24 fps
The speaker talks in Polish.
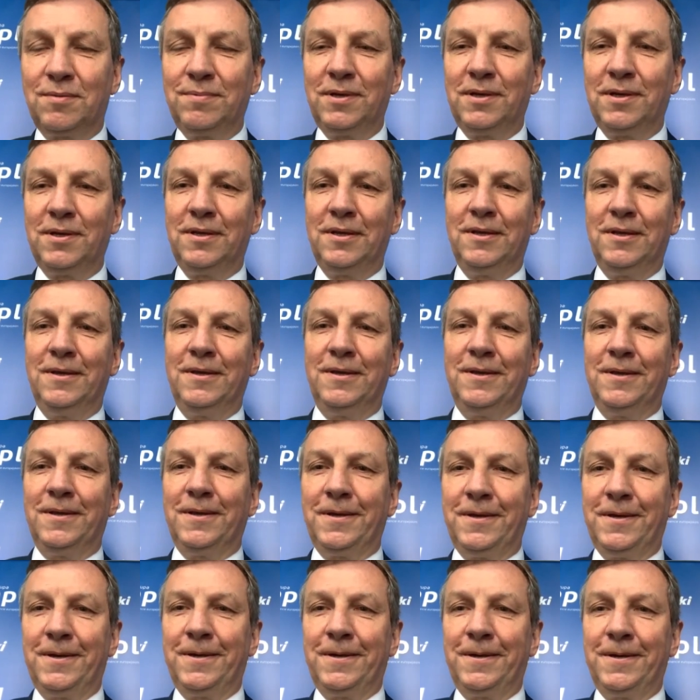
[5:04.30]
sobie
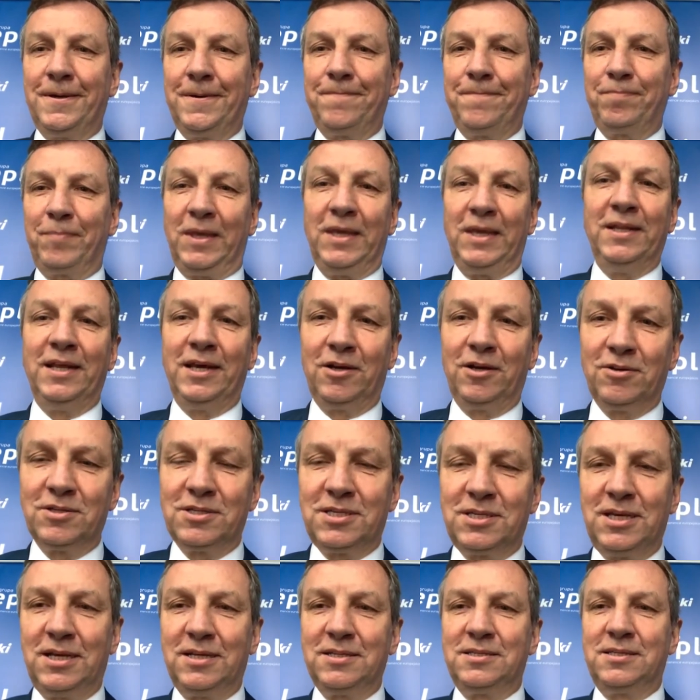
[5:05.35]
e, i
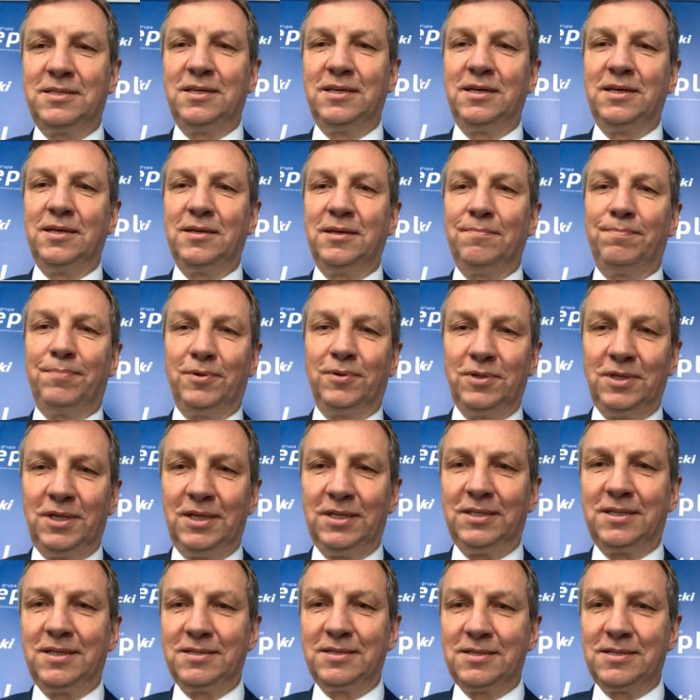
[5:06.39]
negocjacje
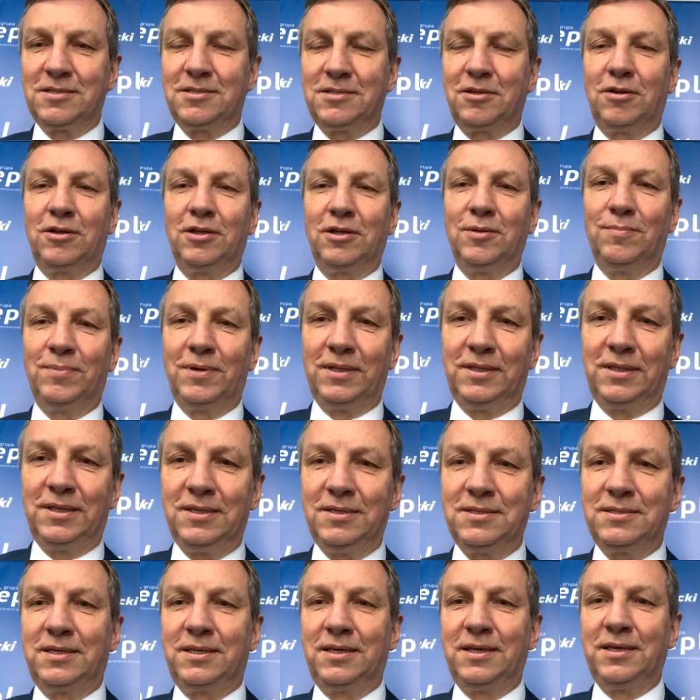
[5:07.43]
podjęte ze strony
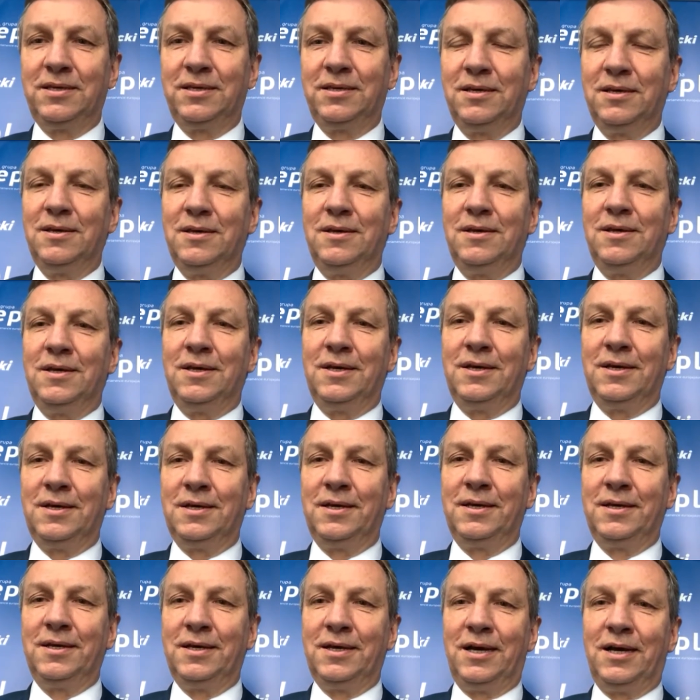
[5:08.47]
brytyjskiej
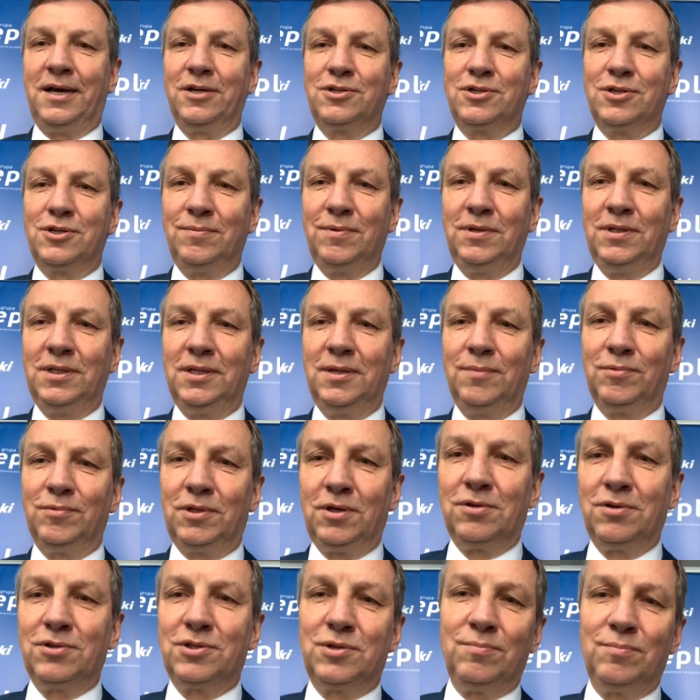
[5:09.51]
E, a czym innym
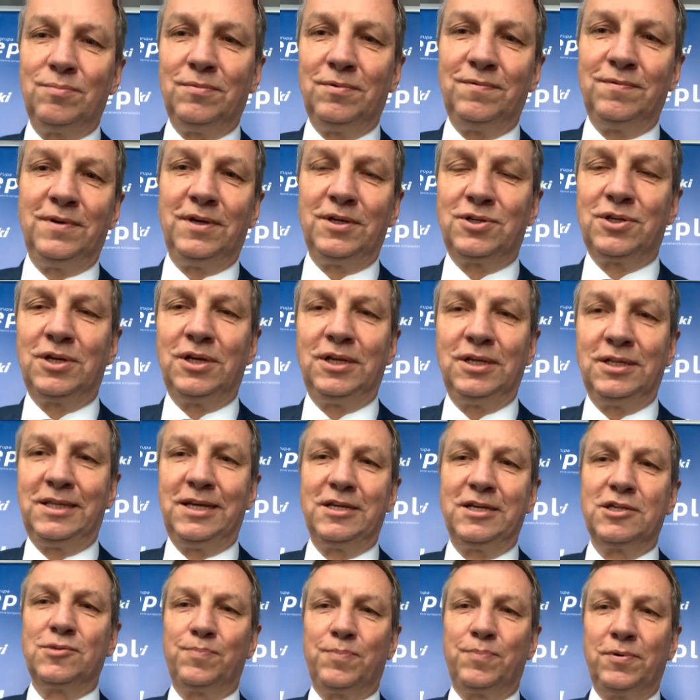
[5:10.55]
to, o czym mówię, czyli
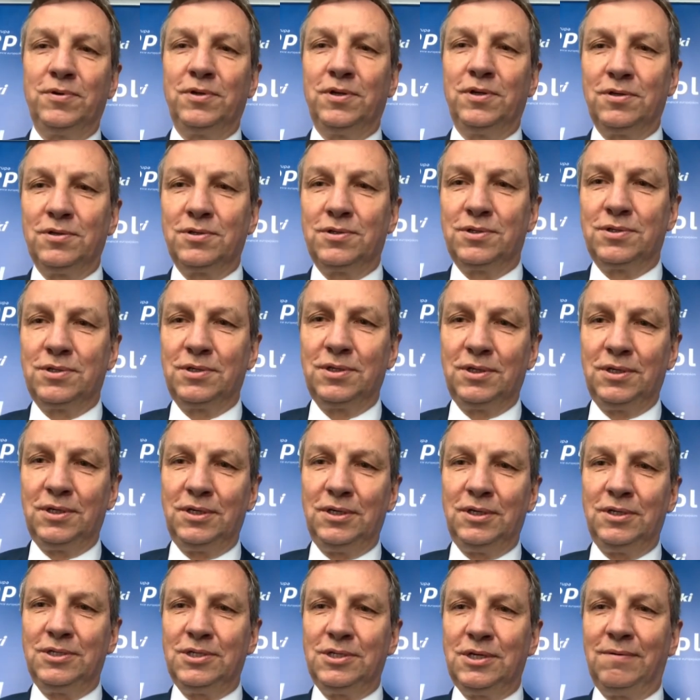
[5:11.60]
ta spójność
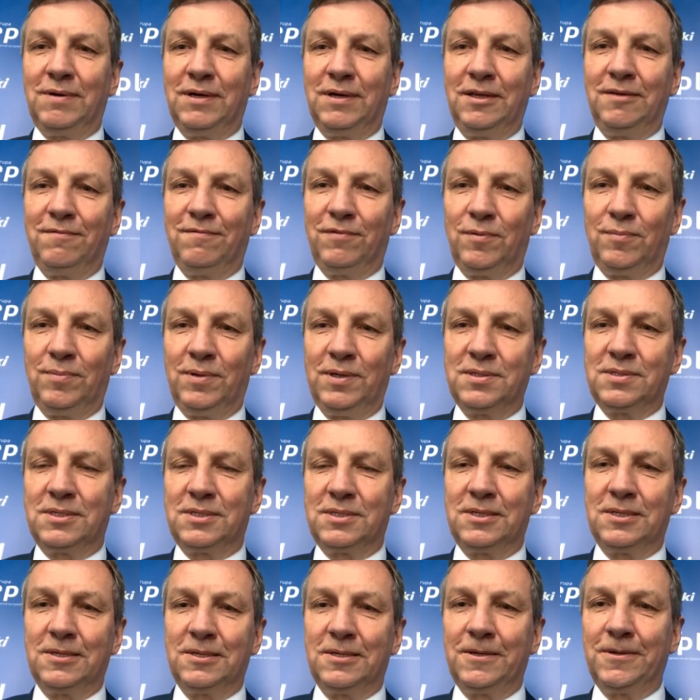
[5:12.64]
i mhm. działanie
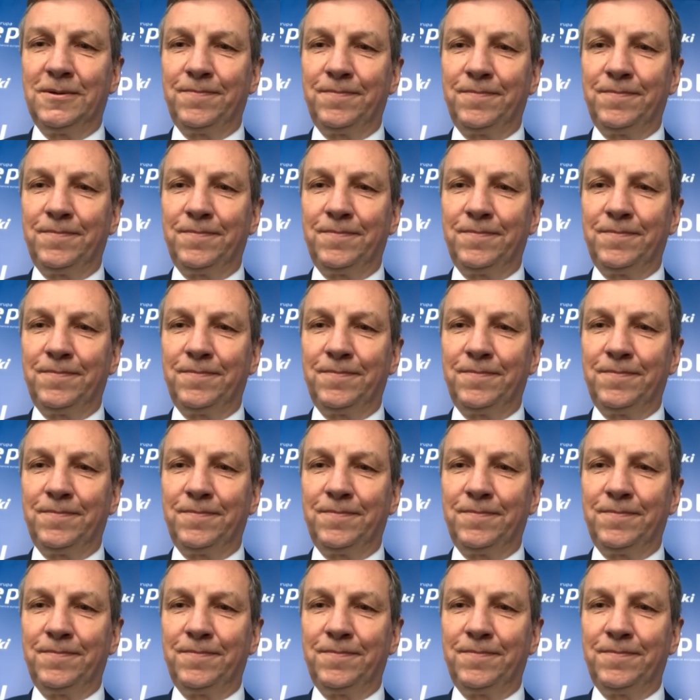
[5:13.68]
wobec,